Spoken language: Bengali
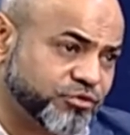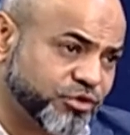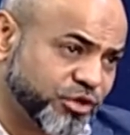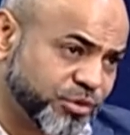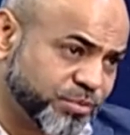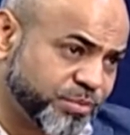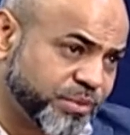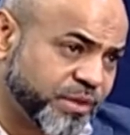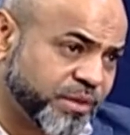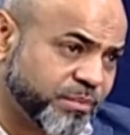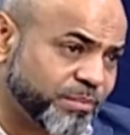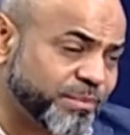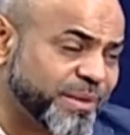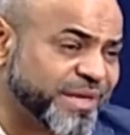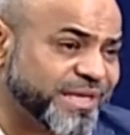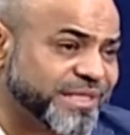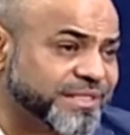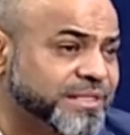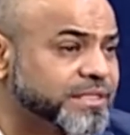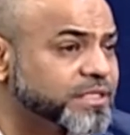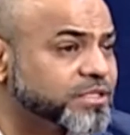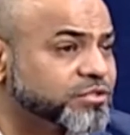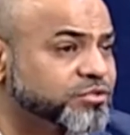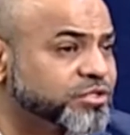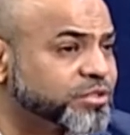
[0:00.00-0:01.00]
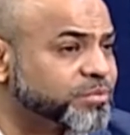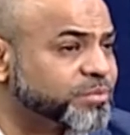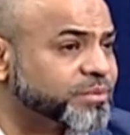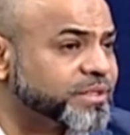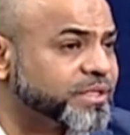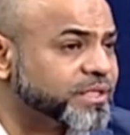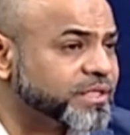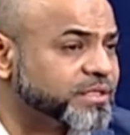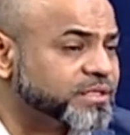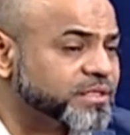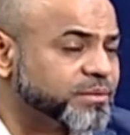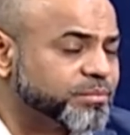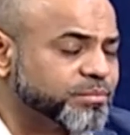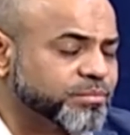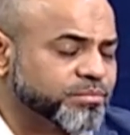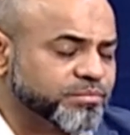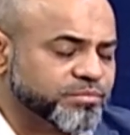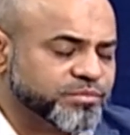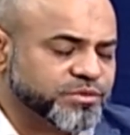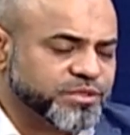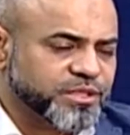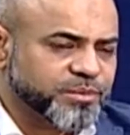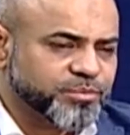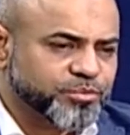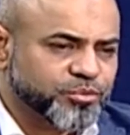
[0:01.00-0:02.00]
ট্রিটমেন্ট মেডিসিনের ট্রিটমেন্টের যে
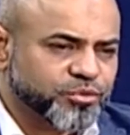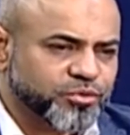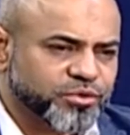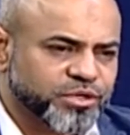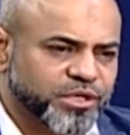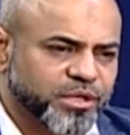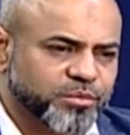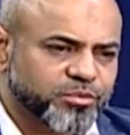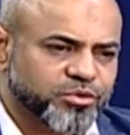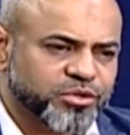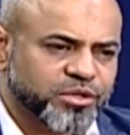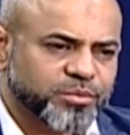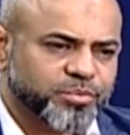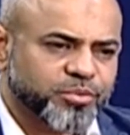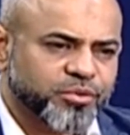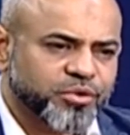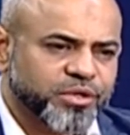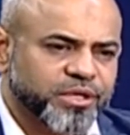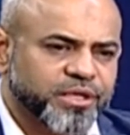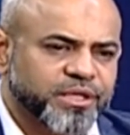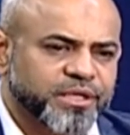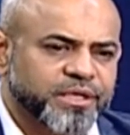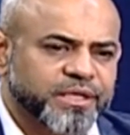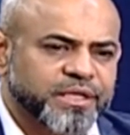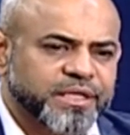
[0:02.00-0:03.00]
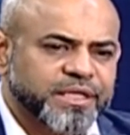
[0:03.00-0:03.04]
যে প্রক্রিয়ার মধ্যে পড়ে